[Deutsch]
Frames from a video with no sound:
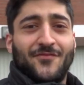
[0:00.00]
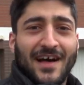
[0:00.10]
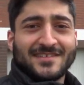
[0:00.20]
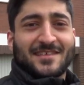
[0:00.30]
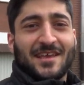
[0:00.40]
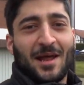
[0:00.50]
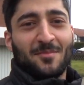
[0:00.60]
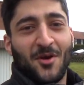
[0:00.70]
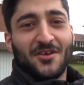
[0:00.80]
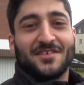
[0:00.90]
Was geht
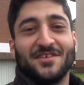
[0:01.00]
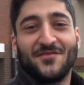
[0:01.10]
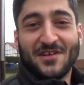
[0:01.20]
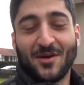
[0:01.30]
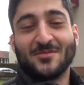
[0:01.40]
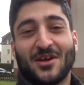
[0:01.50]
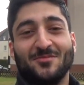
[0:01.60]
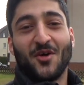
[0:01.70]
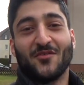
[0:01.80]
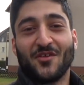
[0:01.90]
ab Leute? Willkommen zu
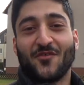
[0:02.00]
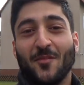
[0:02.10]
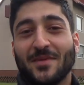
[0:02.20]
einem neuen Video von